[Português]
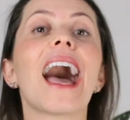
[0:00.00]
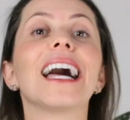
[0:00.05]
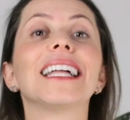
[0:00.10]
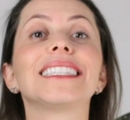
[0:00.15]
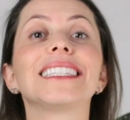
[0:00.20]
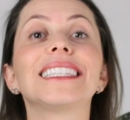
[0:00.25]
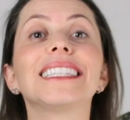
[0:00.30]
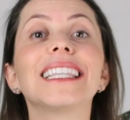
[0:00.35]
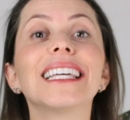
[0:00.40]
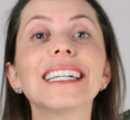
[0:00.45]
A
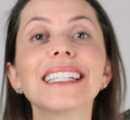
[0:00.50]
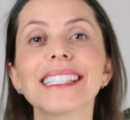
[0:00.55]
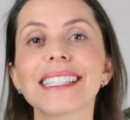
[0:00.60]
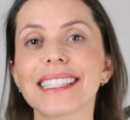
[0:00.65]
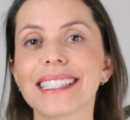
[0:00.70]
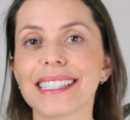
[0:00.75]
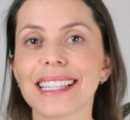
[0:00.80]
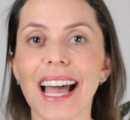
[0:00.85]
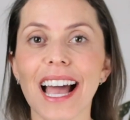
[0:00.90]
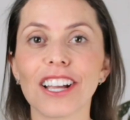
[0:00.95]

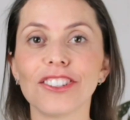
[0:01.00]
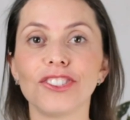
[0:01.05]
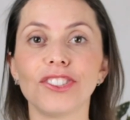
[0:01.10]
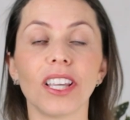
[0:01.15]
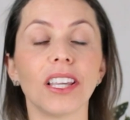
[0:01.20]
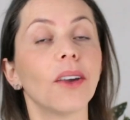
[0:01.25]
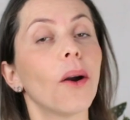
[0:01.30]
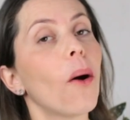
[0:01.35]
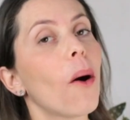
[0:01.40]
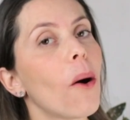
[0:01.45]

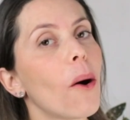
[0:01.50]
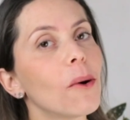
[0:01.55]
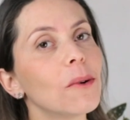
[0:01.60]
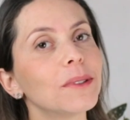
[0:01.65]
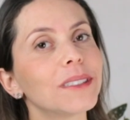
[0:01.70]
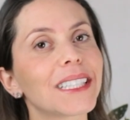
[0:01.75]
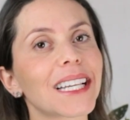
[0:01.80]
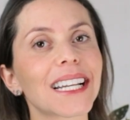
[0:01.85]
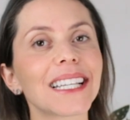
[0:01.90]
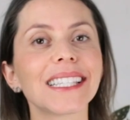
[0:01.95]
tansagem
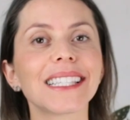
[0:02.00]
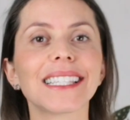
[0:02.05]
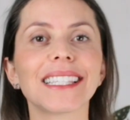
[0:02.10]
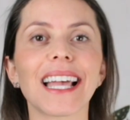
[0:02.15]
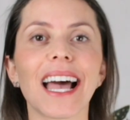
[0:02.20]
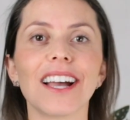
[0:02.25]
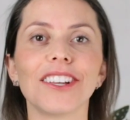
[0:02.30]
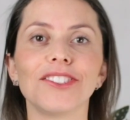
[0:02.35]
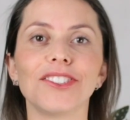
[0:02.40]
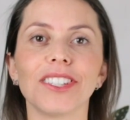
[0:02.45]
ou
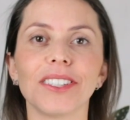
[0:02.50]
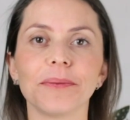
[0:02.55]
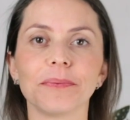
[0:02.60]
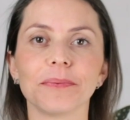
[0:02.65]
trançagem,